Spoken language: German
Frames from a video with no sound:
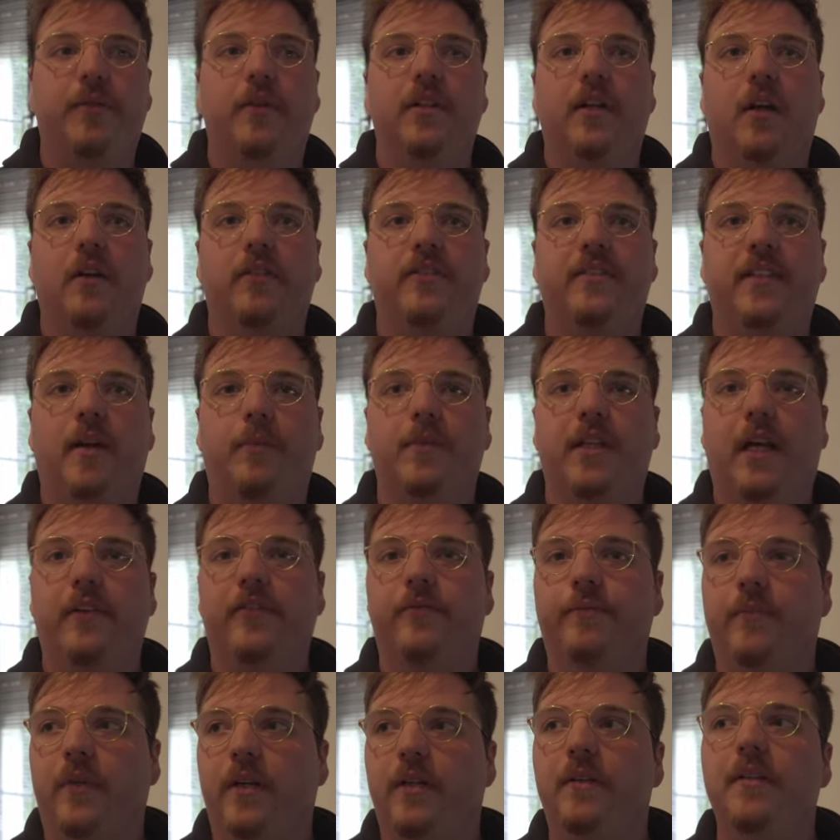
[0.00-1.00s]
Das wollte ich euch damit
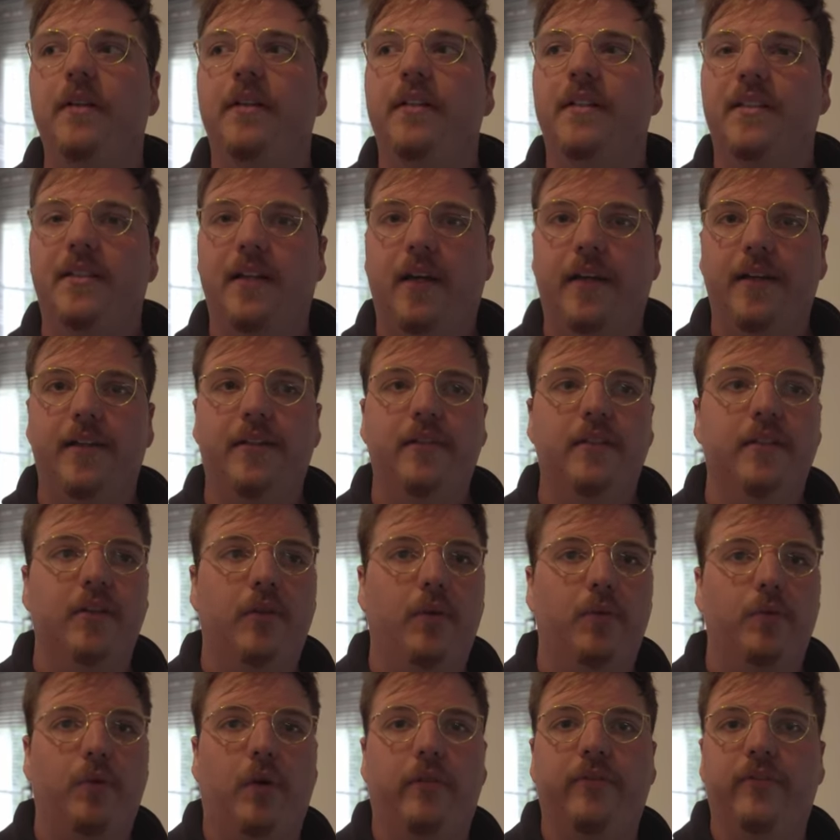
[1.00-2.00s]
einfach mal
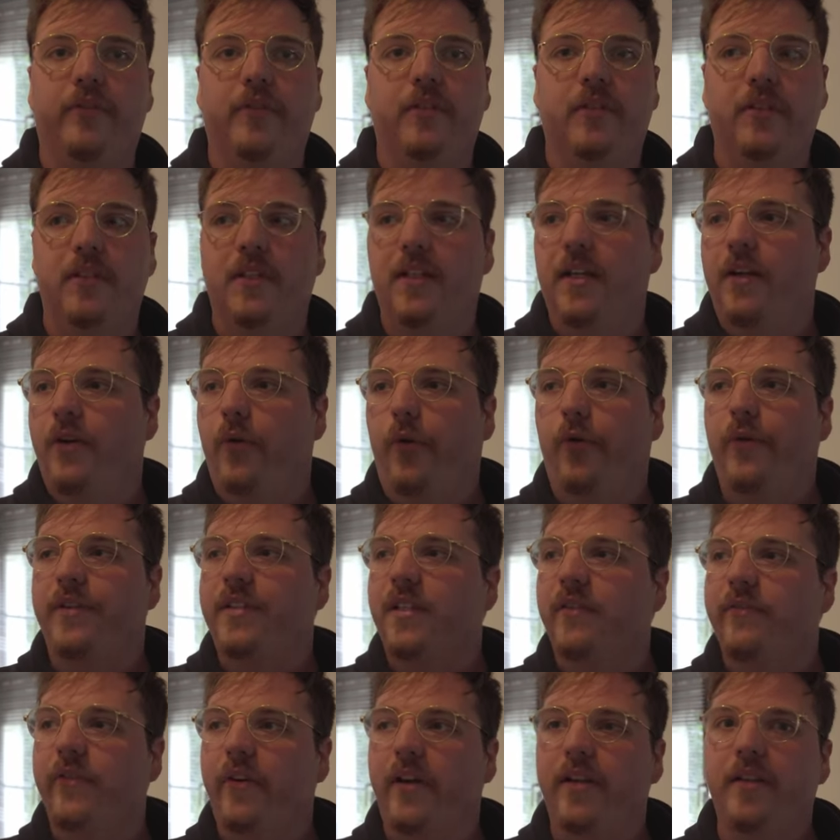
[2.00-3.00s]
zeigen und hoffe, euch
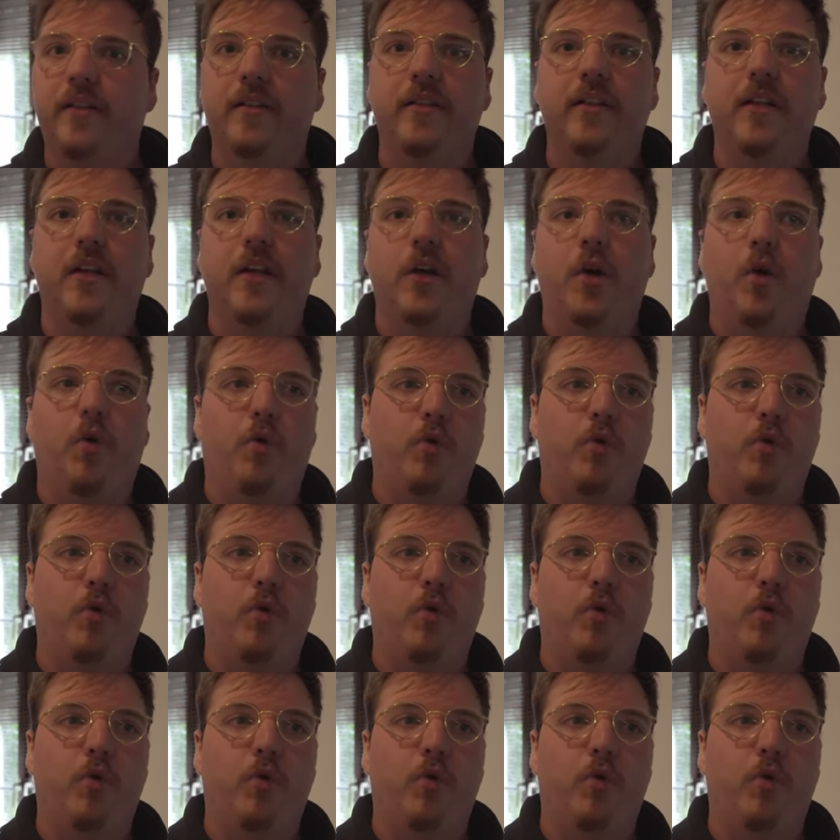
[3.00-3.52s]
hat es gefallen.